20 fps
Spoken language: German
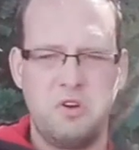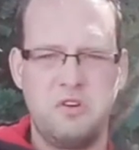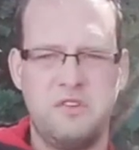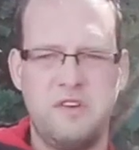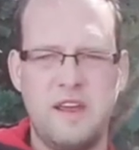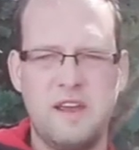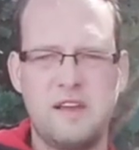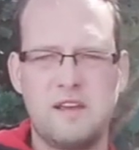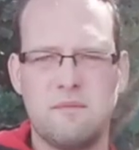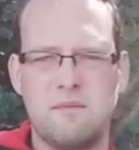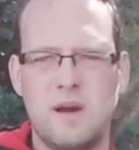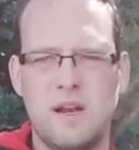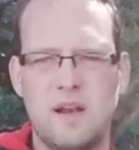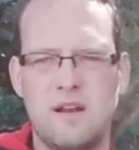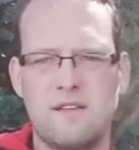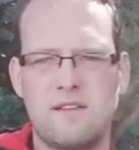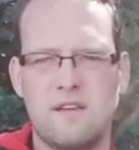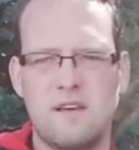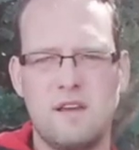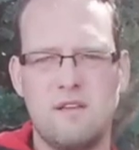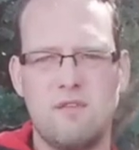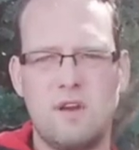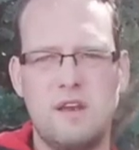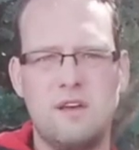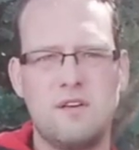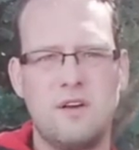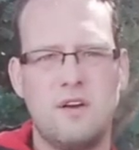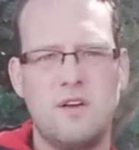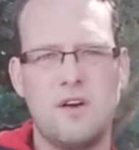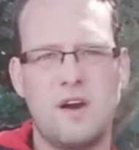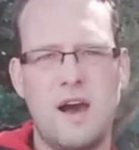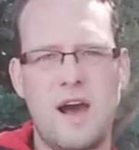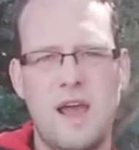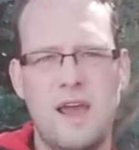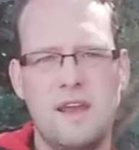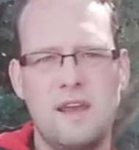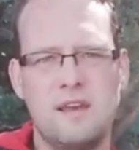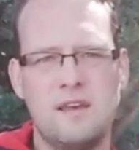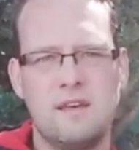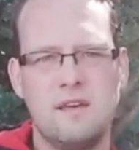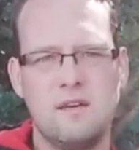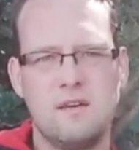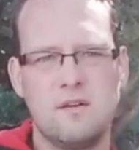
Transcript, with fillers: ich denke mal, dass da eventuell noch ein